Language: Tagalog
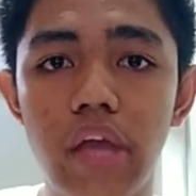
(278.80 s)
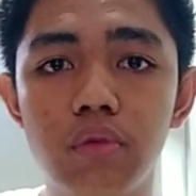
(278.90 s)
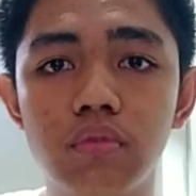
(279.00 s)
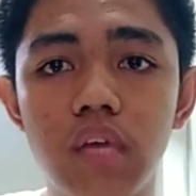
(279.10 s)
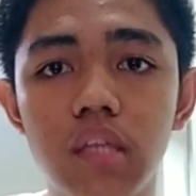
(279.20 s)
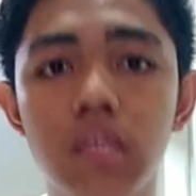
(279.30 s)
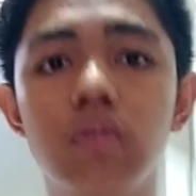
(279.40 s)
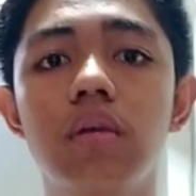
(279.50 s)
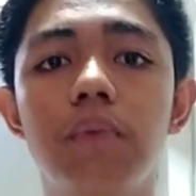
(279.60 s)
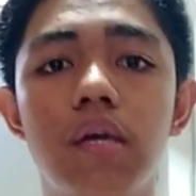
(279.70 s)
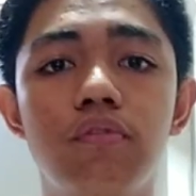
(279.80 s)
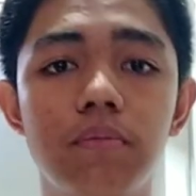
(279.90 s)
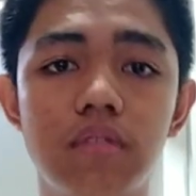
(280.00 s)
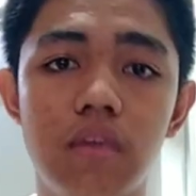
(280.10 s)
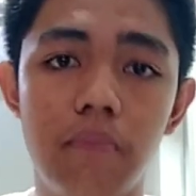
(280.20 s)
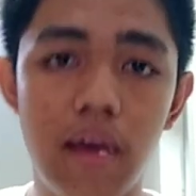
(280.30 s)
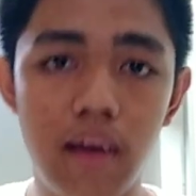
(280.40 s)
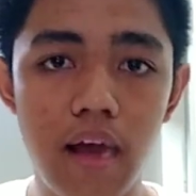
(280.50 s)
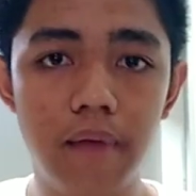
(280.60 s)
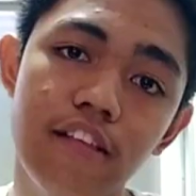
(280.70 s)
And yung tatay ko naman from
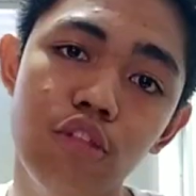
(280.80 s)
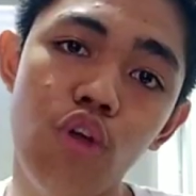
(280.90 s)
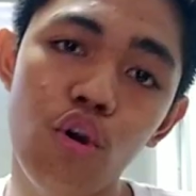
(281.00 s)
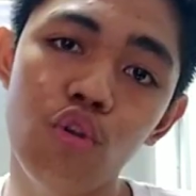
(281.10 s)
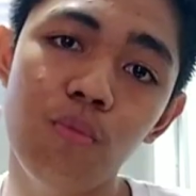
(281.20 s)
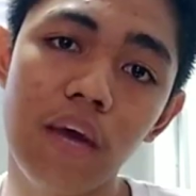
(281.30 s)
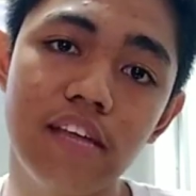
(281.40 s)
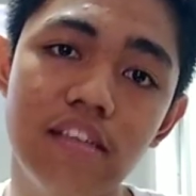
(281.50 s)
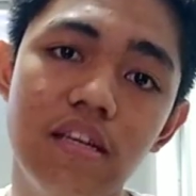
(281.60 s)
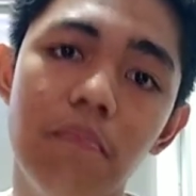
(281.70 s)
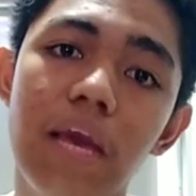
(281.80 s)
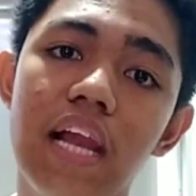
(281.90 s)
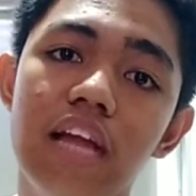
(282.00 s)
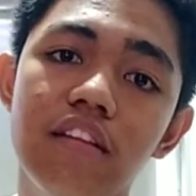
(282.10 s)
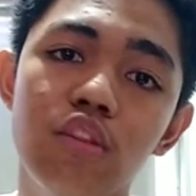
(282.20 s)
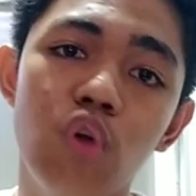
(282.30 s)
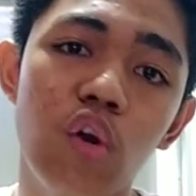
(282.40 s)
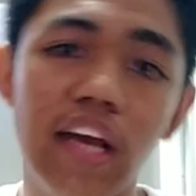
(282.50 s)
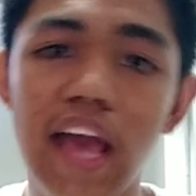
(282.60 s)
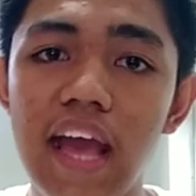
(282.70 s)
Isabela. Dito ako lumaki sa Isabela. Dito
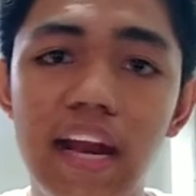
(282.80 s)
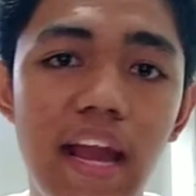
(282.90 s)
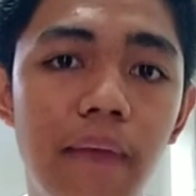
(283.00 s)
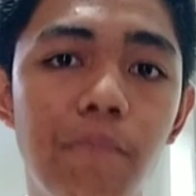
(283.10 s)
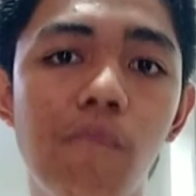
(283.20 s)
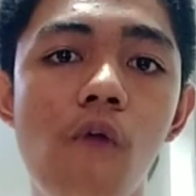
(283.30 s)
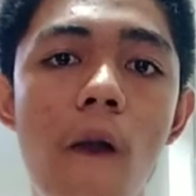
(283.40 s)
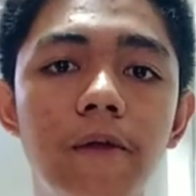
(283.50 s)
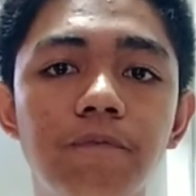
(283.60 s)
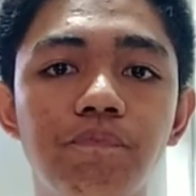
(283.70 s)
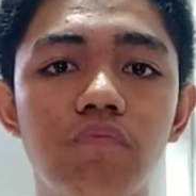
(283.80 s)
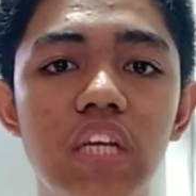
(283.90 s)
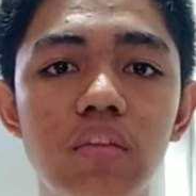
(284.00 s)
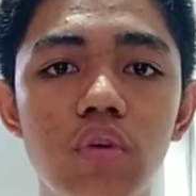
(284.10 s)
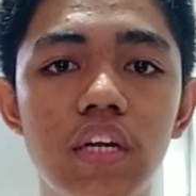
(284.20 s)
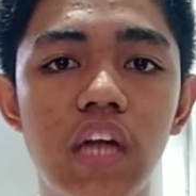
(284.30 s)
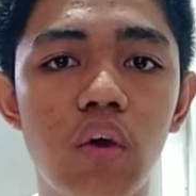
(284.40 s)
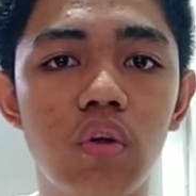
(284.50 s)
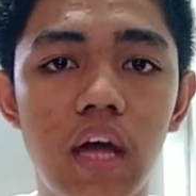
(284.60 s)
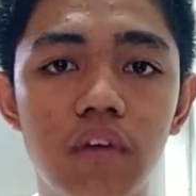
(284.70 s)
ako nag-LM. Dito rin
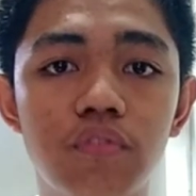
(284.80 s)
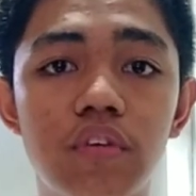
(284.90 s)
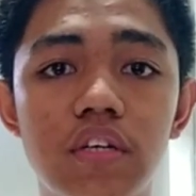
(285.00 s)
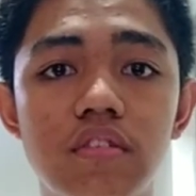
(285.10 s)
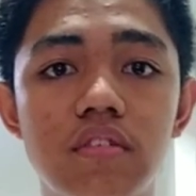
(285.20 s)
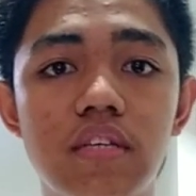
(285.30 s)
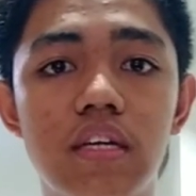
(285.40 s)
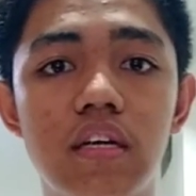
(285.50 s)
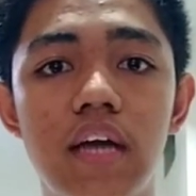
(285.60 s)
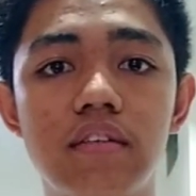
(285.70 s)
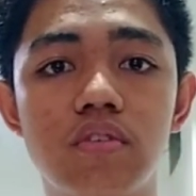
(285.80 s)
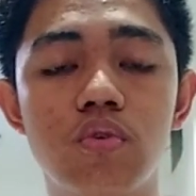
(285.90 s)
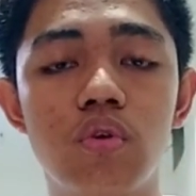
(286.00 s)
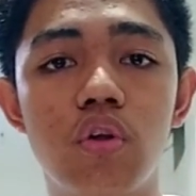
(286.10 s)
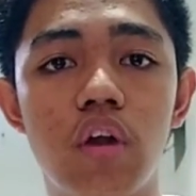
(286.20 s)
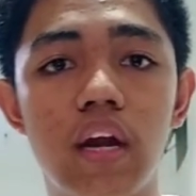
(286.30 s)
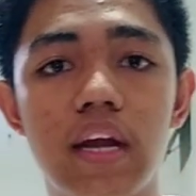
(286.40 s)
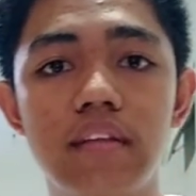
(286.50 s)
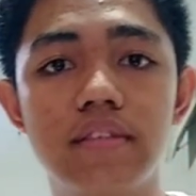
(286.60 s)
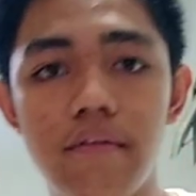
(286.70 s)
ako nag first year high school or
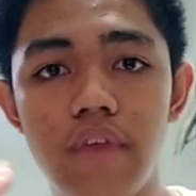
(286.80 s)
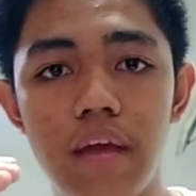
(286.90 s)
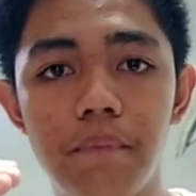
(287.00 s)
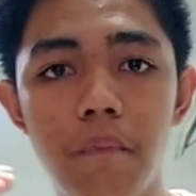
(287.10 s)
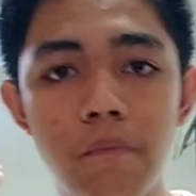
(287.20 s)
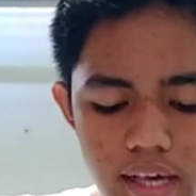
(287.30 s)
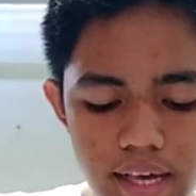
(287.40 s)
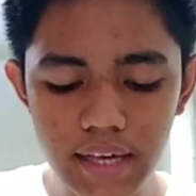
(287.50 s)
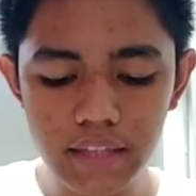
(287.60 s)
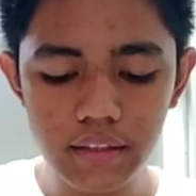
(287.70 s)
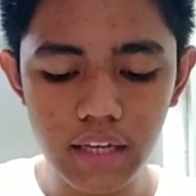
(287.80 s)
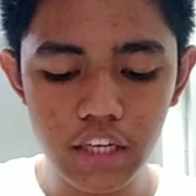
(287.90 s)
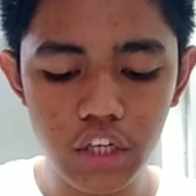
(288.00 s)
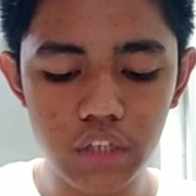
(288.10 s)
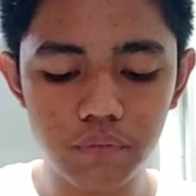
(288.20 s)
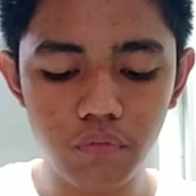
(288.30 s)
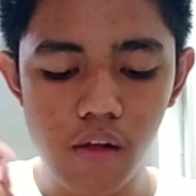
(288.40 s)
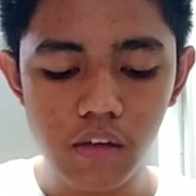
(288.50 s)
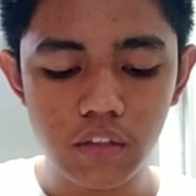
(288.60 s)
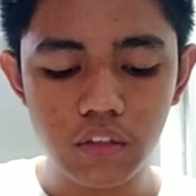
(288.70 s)
grade 7. And ayun.
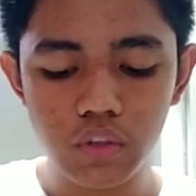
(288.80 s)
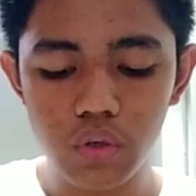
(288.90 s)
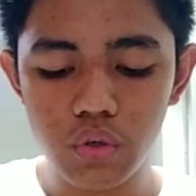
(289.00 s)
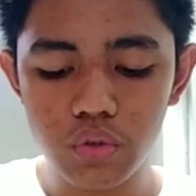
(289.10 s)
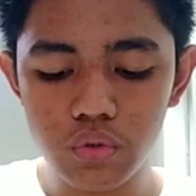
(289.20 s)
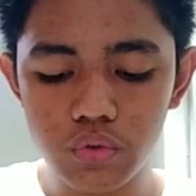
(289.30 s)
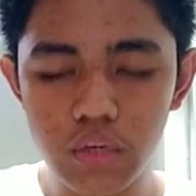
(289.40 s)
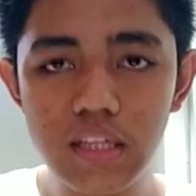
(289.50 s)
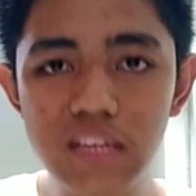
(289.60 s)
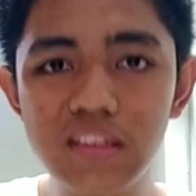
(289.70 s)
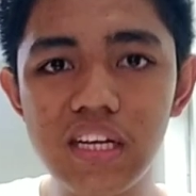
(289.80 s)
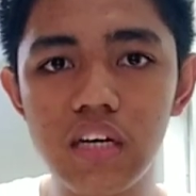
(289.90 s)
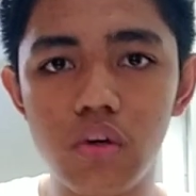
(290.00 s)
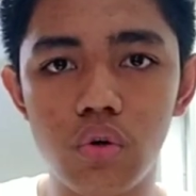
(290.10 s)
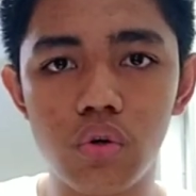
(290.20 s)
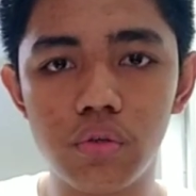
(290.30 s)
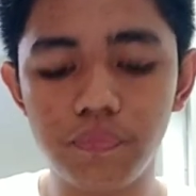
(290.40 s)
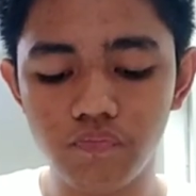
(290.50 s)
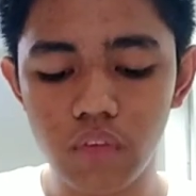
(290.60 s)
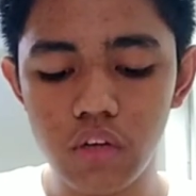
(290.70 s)
So, nung grade 8 na ako,
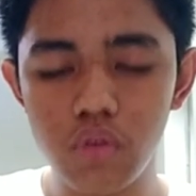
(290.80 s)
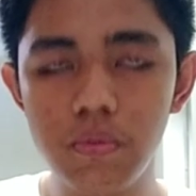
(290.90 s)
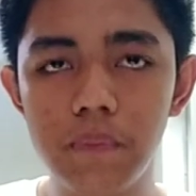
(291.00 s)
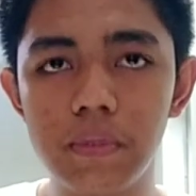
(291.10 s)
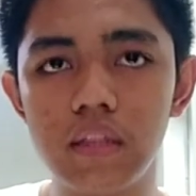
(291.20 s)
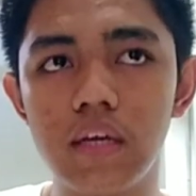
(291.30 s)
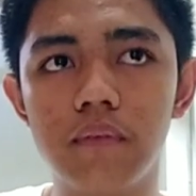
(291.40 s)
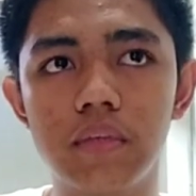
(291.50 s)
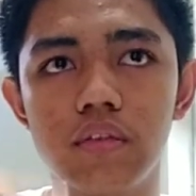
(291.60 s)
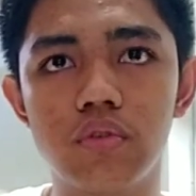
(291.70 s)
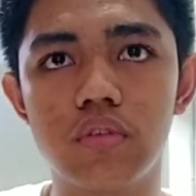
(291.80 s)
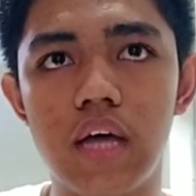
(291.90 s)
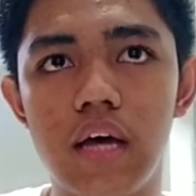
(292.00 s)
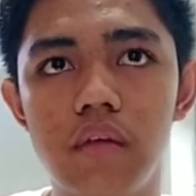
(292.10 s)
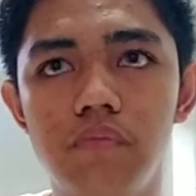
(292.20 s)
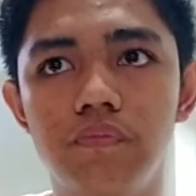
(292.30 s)
lumipat na kami dito sa